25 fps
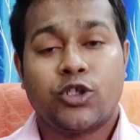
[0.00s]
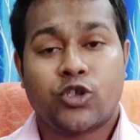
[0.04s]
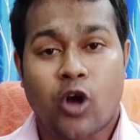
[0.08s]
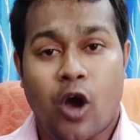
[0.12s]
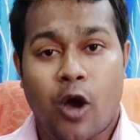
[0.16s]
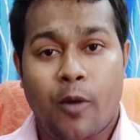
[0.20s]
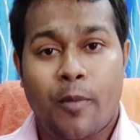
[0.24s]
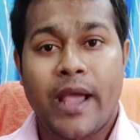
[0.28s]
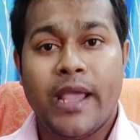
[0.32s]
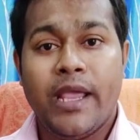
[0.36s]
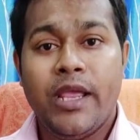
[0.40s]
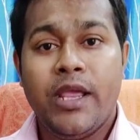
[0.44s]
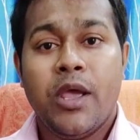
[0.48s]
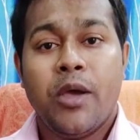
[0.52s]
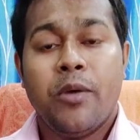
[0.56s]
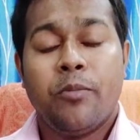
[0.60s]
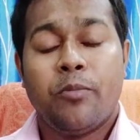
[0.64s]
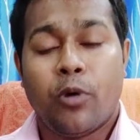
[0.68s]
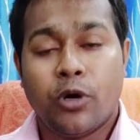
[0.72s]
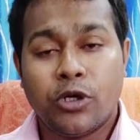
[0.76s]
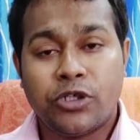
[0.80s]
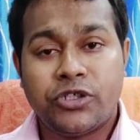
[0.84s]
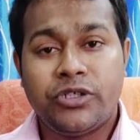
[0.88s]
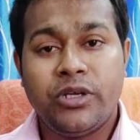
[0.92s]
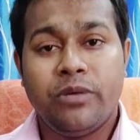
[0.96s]
সবাই
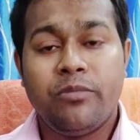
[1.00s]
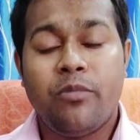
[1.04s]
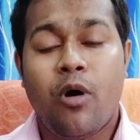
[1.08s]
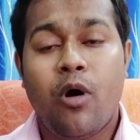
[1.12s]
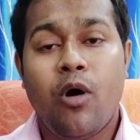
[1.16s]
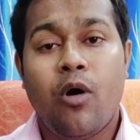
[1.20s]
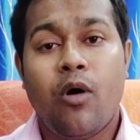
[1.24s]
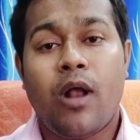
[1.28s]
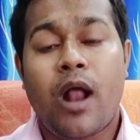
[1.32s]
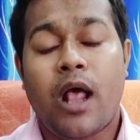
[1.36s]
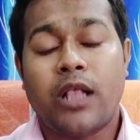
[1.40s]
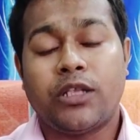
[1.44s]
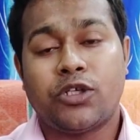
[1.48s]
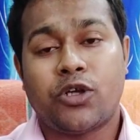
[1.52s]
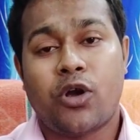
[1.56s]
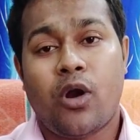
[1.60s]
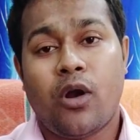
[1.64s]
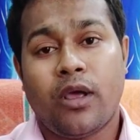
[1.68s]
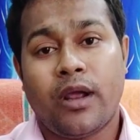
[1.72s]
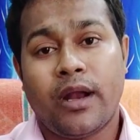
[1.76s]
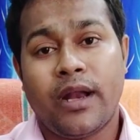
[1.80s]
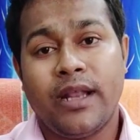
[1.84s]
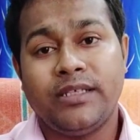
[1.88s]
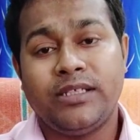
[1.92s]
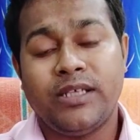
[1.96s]
পশ্চিমবঙ্গ রাজ্য
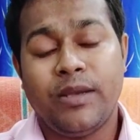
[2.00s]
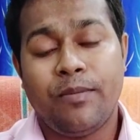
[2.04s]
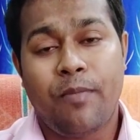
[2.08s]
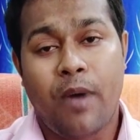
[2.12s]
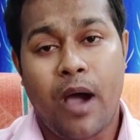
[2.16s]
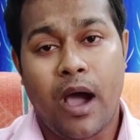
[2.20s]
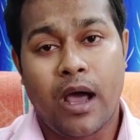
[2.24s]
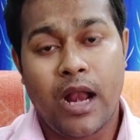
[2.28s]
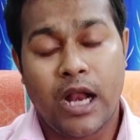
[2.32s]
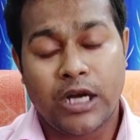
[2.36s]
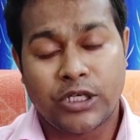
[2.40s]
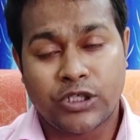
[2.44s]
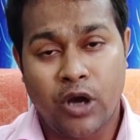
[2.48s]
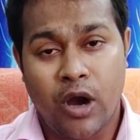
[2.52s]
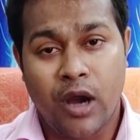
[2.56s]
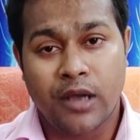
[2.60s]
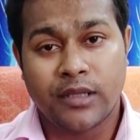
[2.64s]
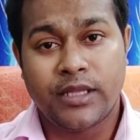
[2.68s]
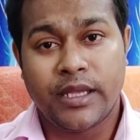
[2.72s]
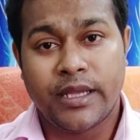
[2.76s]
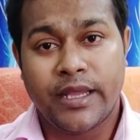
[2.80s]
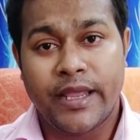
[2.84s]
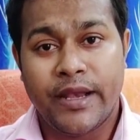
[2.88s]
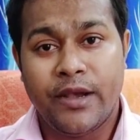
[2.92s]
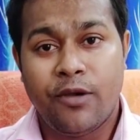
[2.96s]
সরকারের যে বাংলা
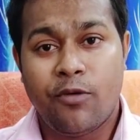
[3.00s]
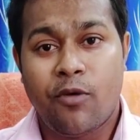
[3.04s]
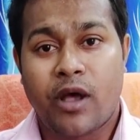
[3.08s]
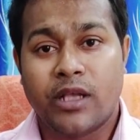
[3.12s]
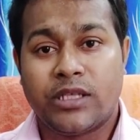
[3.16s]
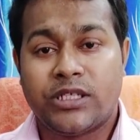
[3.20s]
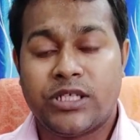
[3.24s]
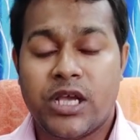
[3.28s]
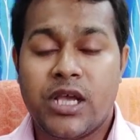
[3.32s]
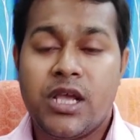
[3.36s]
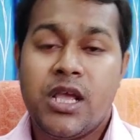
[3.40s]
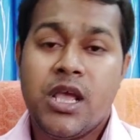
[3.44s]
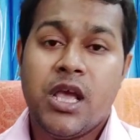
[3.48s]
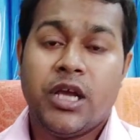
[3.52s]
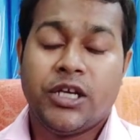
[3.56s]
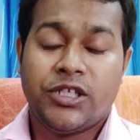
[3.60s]
সহায়তা কেন্দ্র আছে